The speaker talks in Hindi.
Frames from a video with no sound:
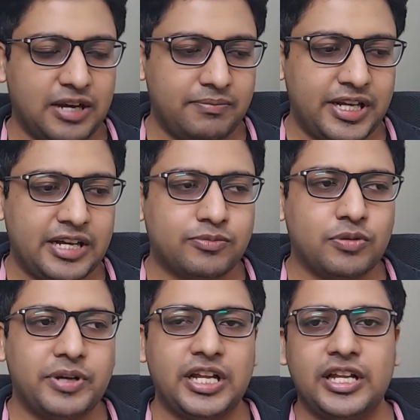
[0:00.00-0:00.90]
अब मैंने
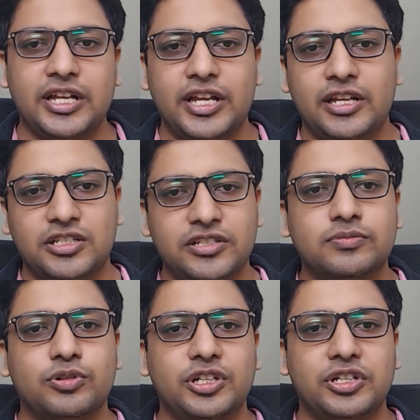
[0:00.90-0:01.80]
आपको पहले एक
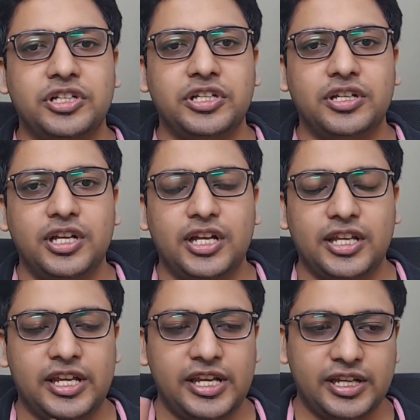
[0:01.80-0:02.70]
चीज़ बोली थी
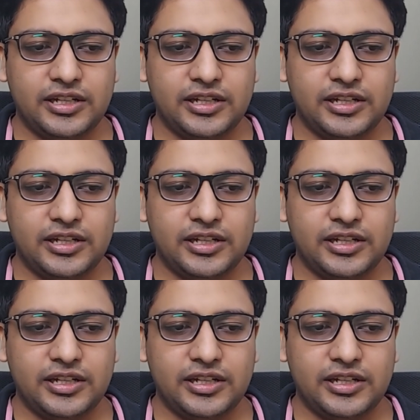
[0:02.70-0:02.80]
कि